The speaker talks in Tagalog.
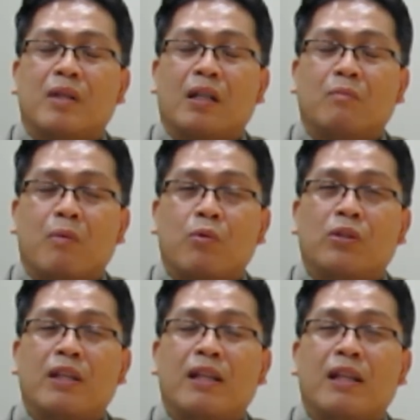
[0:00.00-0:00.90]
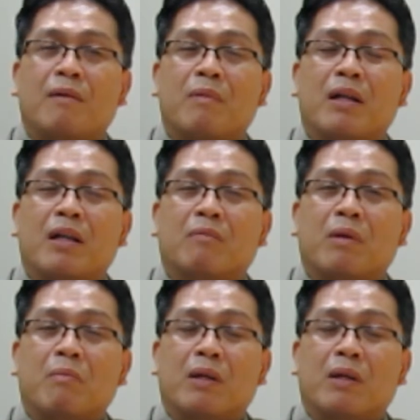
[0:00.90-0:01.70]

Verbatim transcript: at mabuti na lamang at may